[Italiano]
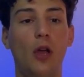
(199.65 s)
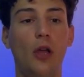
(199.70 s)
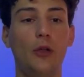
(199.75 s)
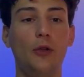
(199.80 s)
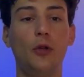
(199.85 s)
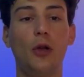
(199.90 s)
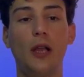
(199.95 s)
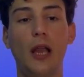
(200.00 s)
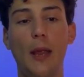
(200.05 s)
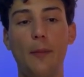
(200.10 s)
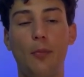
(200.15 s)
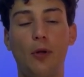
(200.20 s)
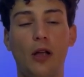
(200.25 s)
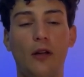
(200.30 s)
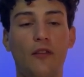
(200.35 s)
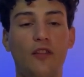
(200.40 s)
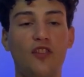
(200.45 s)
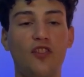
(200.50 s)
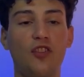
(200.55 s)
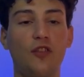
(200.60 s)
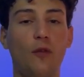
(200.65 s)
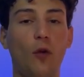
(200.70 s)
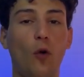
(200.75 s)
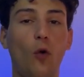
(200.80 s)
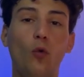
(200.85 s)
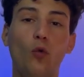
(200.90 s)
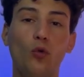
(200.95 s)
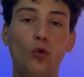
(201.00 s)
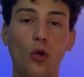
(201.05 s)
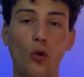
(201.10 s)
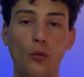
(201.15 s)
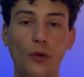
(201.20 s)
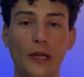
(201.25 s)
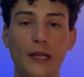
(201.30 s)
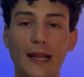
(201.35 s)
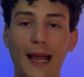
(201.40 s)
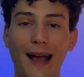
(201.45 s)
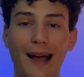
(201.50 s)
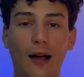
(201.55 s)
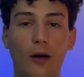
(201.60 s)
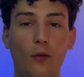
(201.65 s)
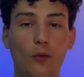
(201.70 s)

io all'epoca facevo una unità